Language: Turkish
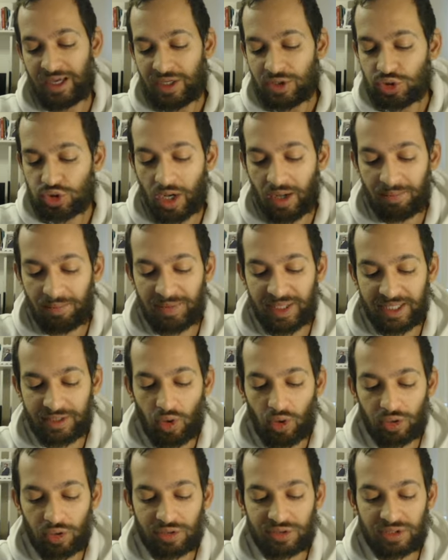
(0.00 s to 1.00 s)
Şu an beni
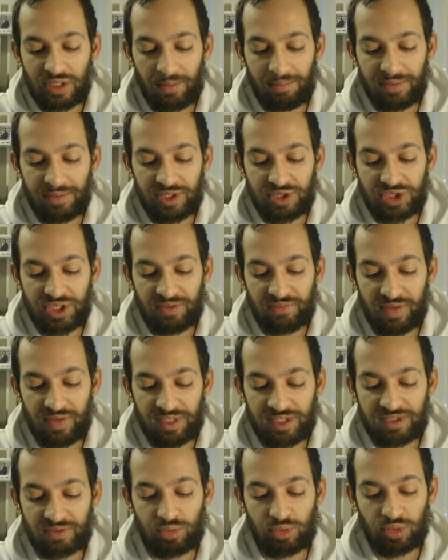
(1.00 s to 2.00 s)
korkutan bir şey
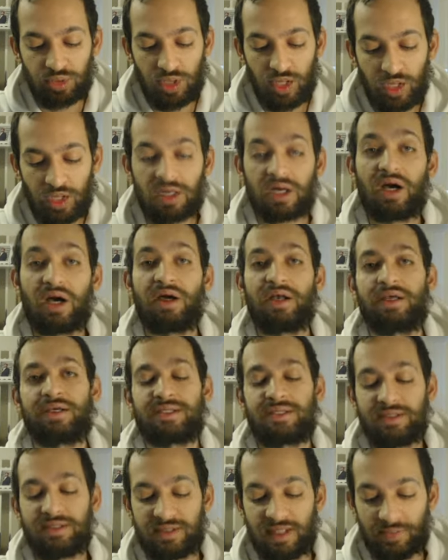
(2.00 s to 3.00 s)
var. Bu da kare
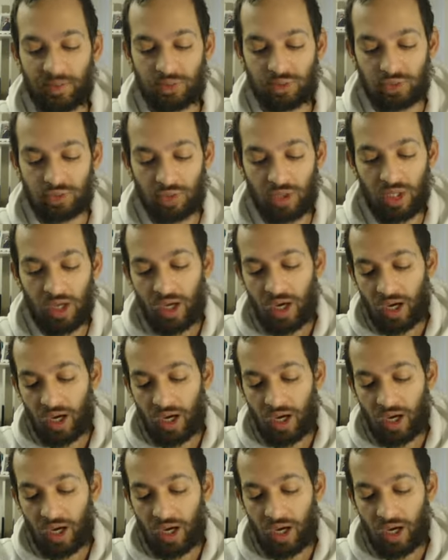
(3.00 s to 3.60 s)
eksir deposu.